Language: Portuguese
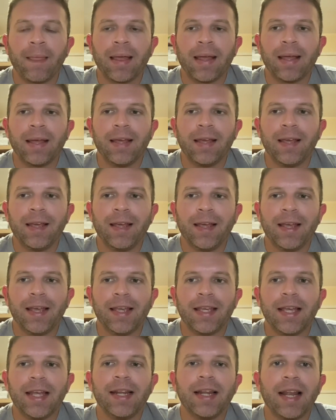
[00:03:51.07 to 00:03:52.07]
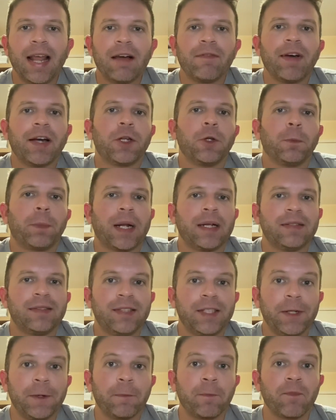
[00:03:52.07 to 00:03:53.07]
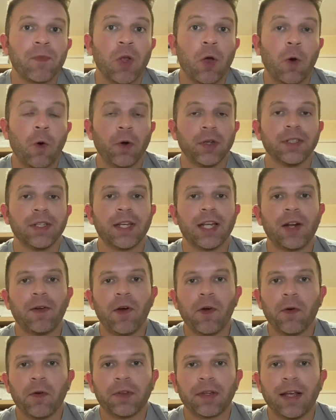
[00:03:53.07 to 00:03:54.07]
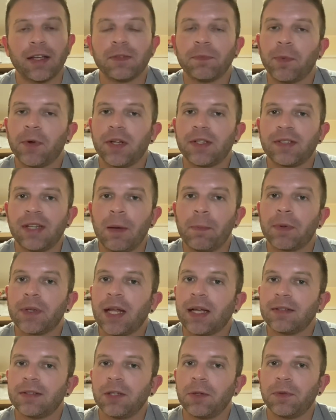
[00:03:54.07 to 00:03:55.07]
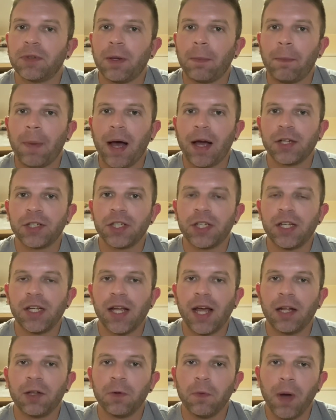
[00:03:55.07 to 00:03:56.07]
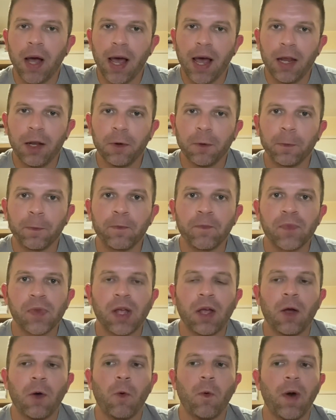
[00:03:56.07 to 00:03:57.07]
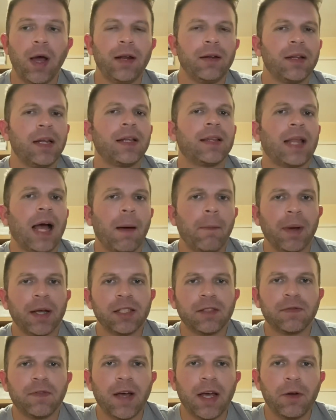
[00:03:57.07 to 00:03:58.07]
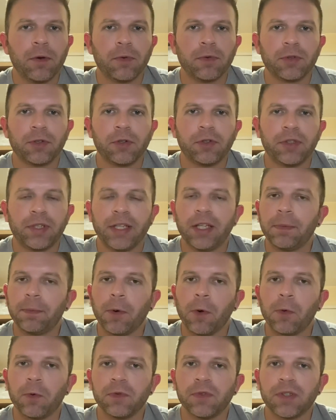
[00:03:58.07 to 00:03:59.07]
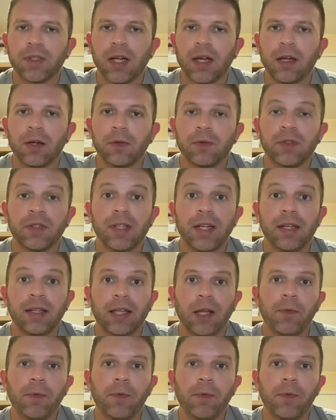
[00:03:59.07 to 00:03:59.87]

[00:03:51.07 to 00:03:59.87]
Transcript: e, e ele leva aquilo para si. Coisa que não acontece, por exemplo, na segunda parte, que é do Hélio. O Hélio ele tá mais velho, com seus 30 e poucos anos, e ele tem um